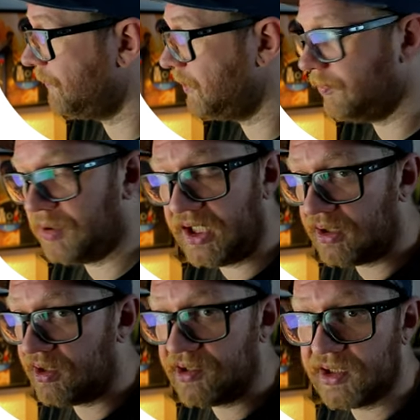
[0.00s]
wie Bike
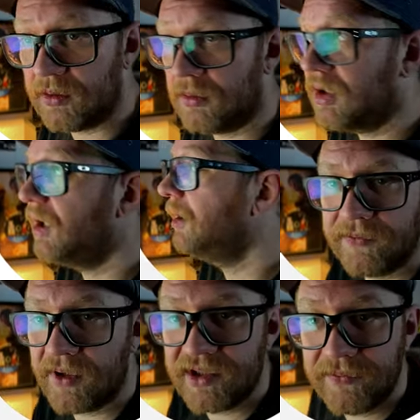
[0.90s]
Leasing oder ich
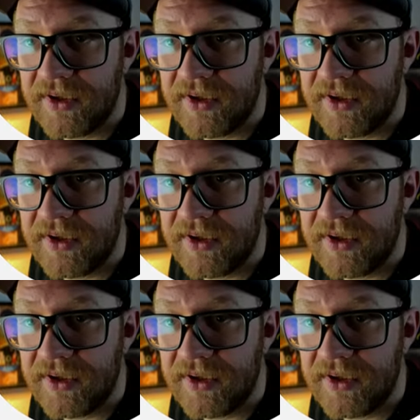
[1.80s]
weiß nicht,